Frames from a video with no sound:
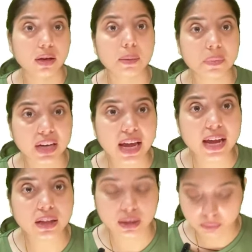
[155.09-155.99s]
ने
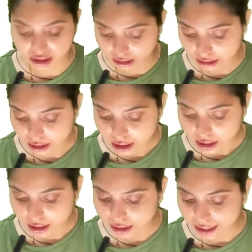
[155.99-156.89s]
बनाया था मिलकर
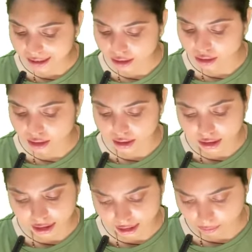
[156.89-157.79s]
इन
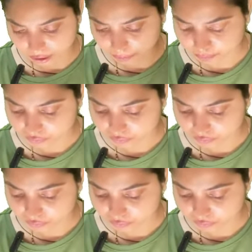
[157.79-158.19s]
1938 में